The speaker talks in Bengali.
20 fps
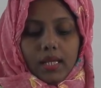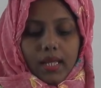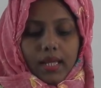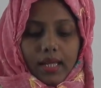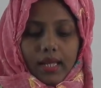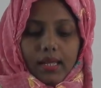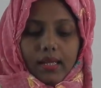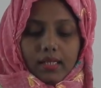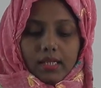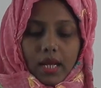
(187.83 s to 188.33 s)

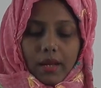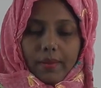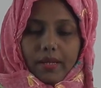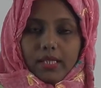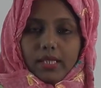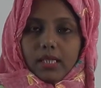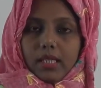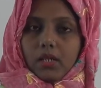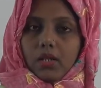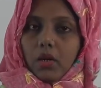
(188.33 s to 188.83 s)
একে
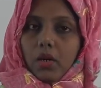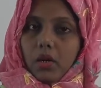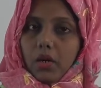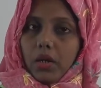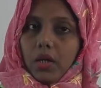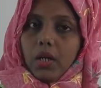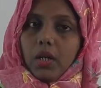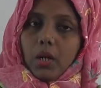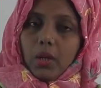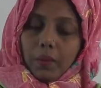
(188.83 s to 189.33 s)

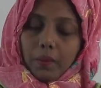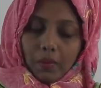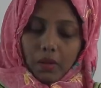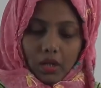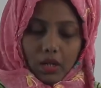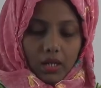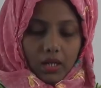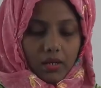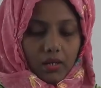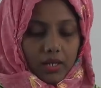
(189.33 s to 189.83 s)
সামাজিকীকরণ
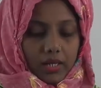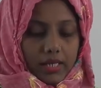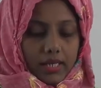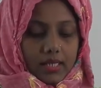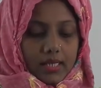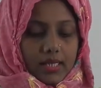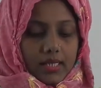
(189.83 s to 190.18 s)
বলা হয়